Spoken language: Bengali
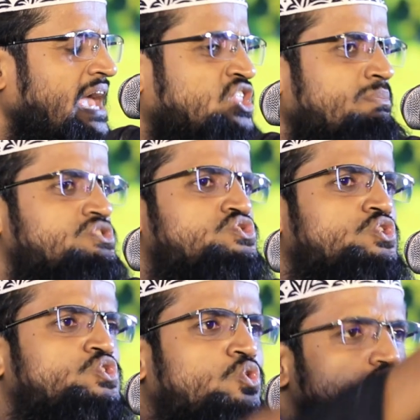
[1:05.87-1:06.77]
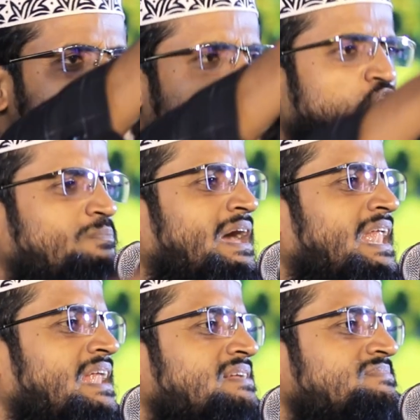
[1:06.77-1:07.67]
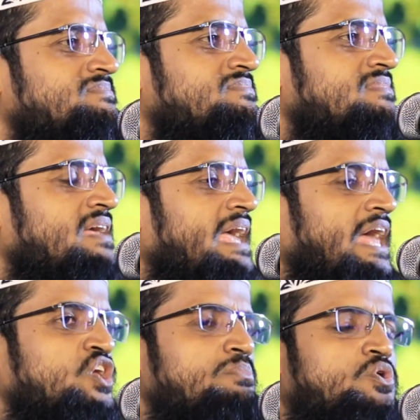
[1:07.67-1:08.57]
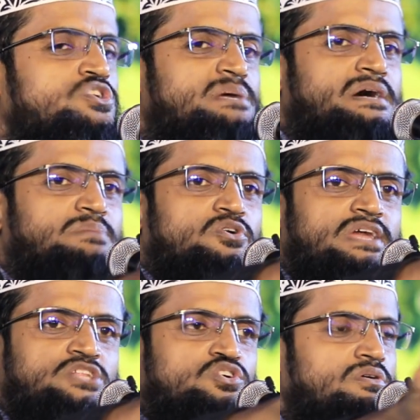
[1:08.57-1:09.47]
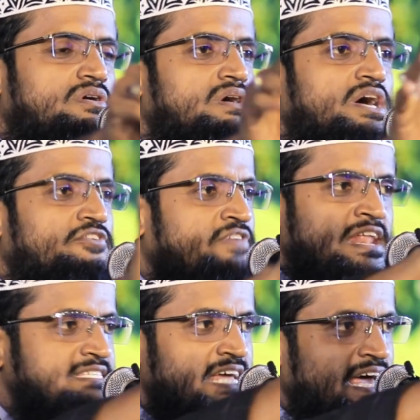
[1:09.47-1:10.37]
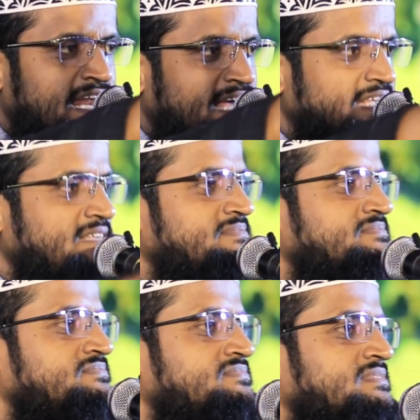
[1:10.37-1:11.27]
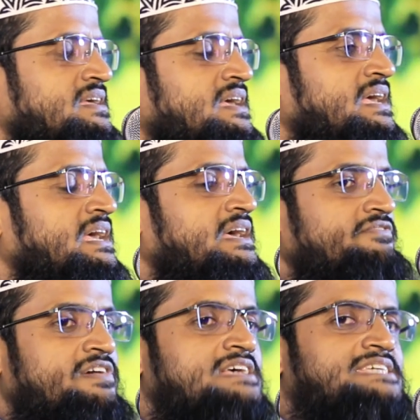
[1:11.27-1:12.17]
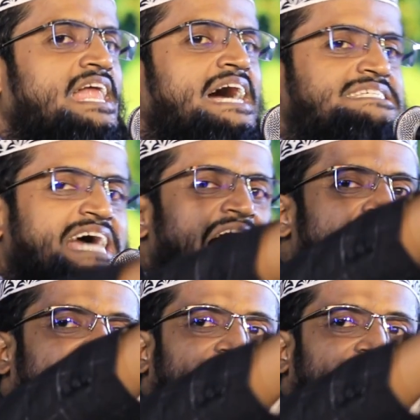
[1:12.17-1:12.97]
এ তোমার সদ্য গোষ্ঠীর কপা এরকম খোটামারা মহিলা তো ফেনি জেলায় নাই ফেনি জেলায় আছে